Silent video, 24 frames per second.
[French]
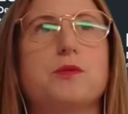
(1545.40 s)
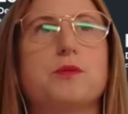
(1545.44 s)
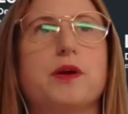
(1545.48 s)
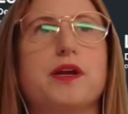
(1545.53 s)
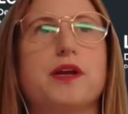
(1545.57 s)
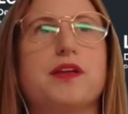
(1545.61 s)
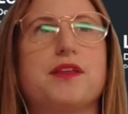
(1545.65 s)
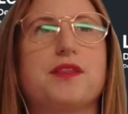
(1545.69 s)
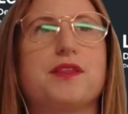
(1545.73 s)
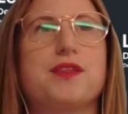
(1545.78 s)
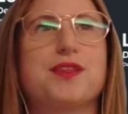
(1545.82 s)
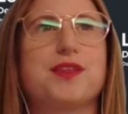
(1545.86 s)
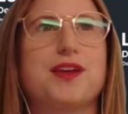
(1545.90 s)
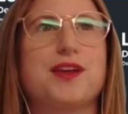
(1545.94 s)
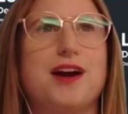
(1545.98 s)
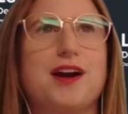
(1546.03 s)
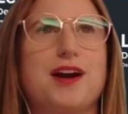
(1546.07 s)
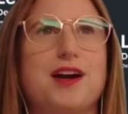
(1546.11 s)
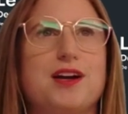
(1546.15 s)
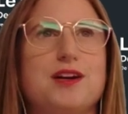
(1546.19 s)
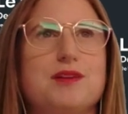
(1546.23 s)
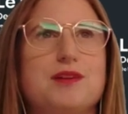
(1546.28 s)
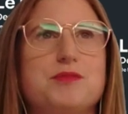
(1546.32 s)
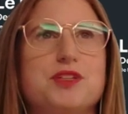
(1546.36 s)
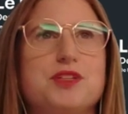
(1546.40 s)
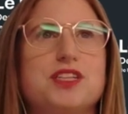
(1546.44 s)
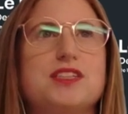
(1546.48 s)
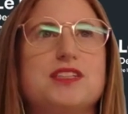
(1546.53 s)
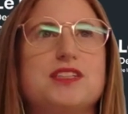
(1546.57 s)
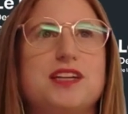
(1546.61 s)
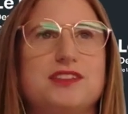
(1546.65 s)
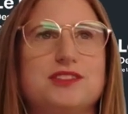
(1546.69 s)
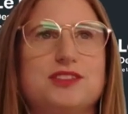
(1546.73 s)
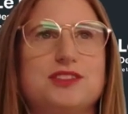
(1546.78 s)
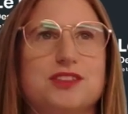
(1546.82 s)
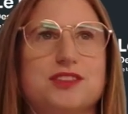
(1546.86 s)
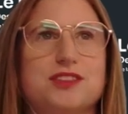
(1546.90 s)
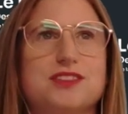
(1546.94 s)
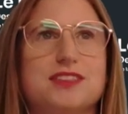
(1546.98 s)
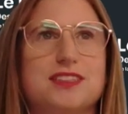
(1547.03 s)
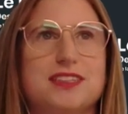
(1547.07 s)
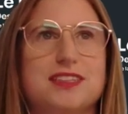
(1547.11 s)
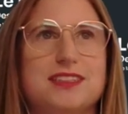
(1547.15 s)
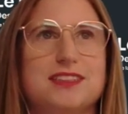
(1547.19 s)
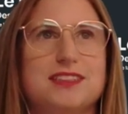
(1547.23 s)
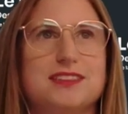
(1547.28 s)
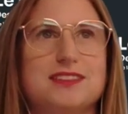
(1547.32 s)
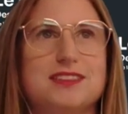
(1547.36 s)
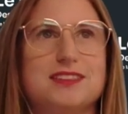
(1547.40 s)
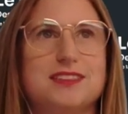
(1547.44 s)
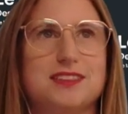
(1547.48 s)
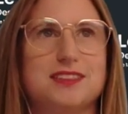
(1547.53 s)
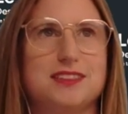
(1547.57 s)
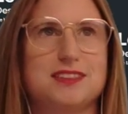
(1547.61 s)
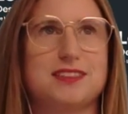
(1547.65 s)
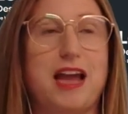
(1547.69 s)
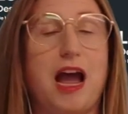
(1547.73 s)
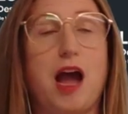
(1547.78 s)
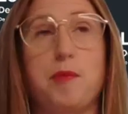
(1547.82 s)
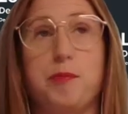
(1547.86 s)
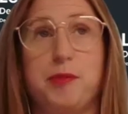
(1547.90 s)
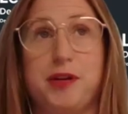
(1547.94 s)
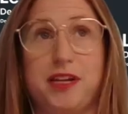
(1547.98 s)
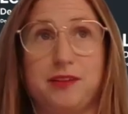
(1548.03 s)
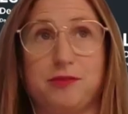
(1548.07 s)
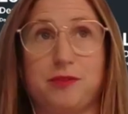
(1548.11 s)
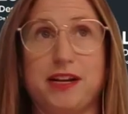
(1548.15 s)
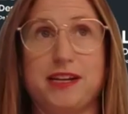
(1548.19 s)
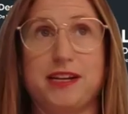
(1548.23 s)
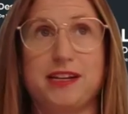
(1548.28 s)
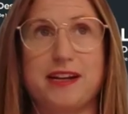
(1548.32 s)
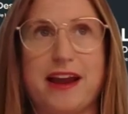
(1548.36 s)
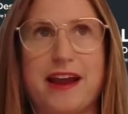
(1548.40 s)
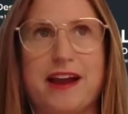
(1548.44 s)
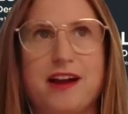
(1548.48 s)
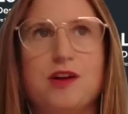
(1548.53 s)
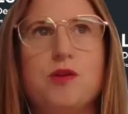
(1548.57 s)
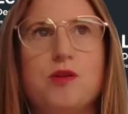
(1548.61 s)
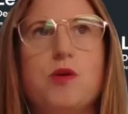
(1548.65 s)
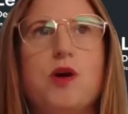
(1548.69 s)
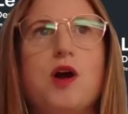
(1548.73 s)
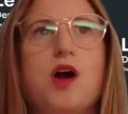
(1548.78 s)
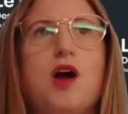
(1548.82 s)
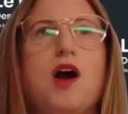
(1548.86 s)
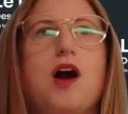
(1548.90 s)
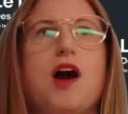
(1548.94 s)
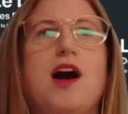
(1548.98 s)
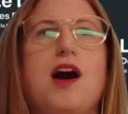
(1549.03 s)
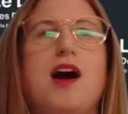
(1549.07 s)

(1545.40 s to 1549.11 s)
Comme je l'ai dit, uh, c'est un travail en cours avec les um,